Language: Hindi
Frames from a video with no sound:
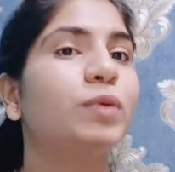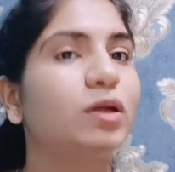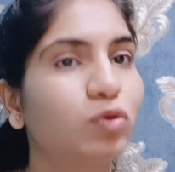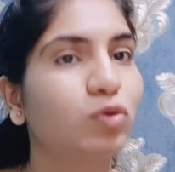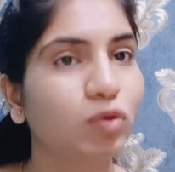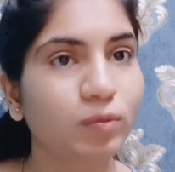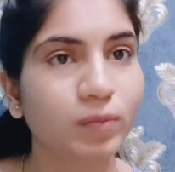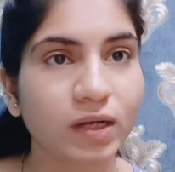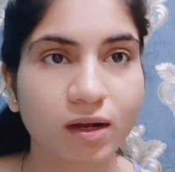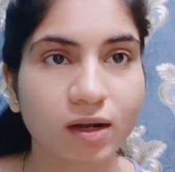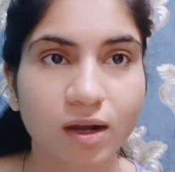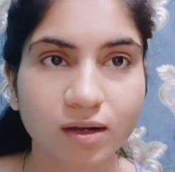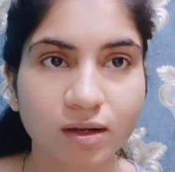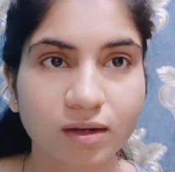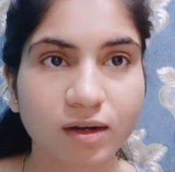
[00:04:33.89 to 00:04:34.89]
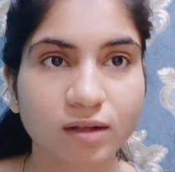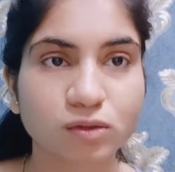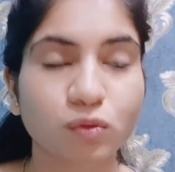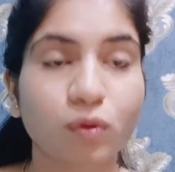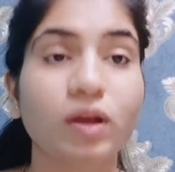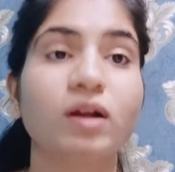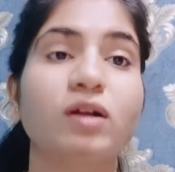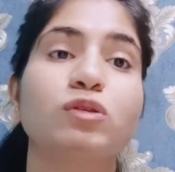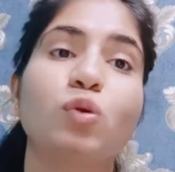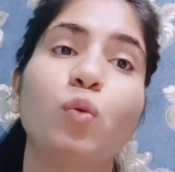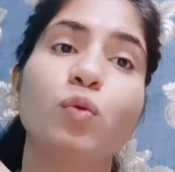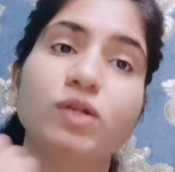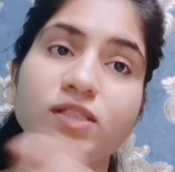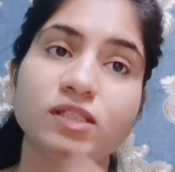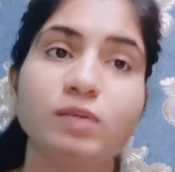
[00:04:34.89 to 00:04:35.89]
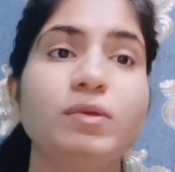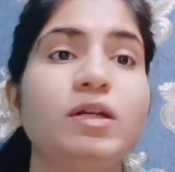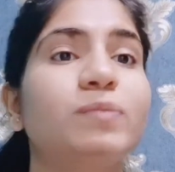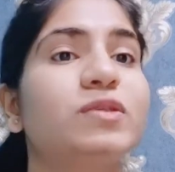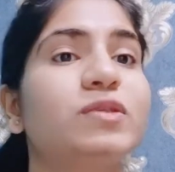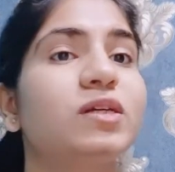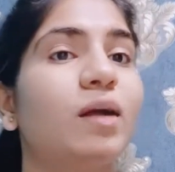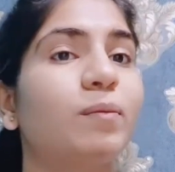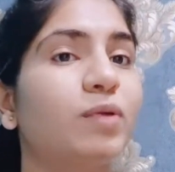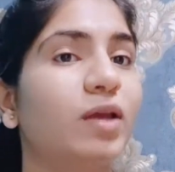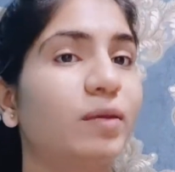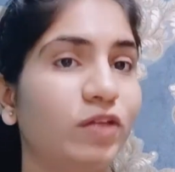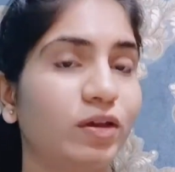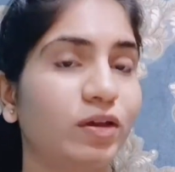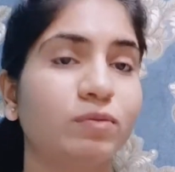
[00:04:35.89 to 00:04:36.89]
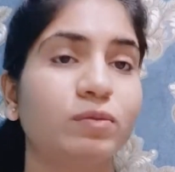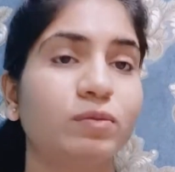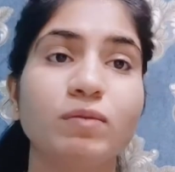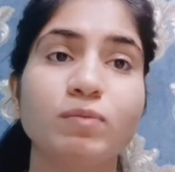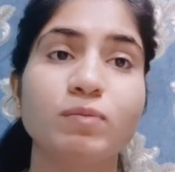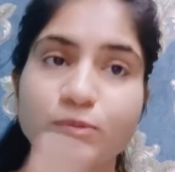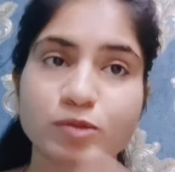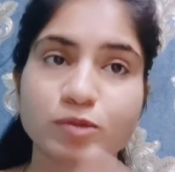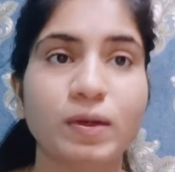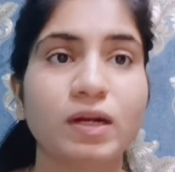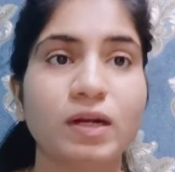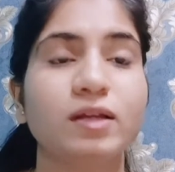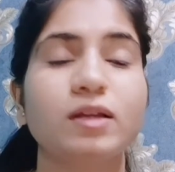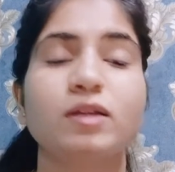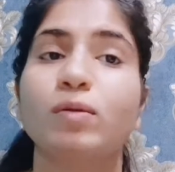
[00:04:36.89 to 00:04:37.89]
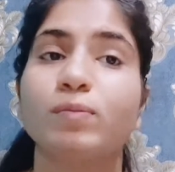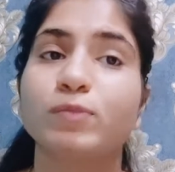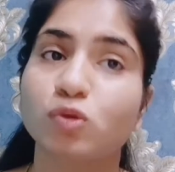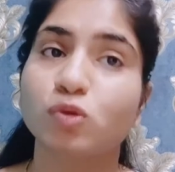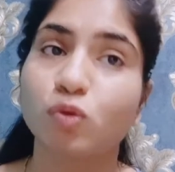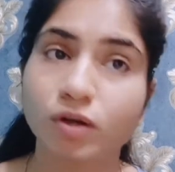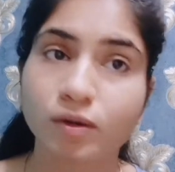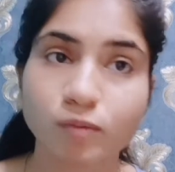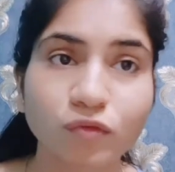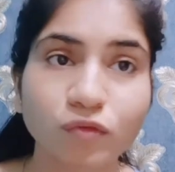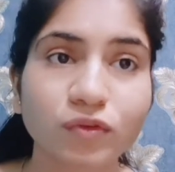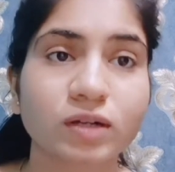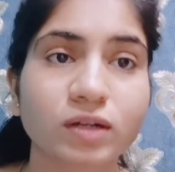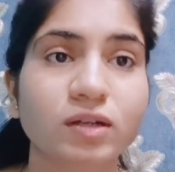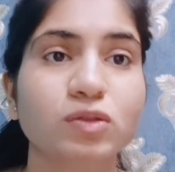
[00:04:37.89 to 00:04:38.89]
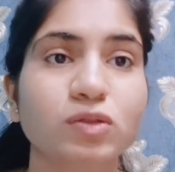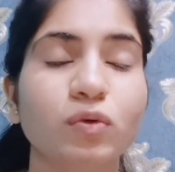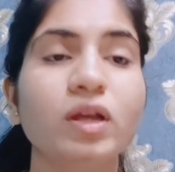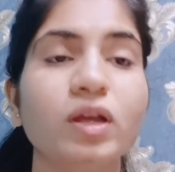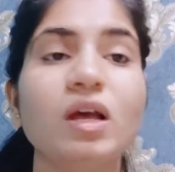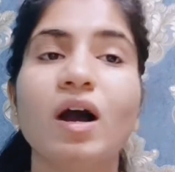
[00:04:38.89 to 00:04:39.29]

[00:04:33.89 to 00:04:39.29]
बिल्कुल भी लगा कर ना सोए अगर थोड़ी सी भी लिपस्टिक आपके मतलब लिप लिप्स पे लगी तो आप इसको रिमूव करके सोए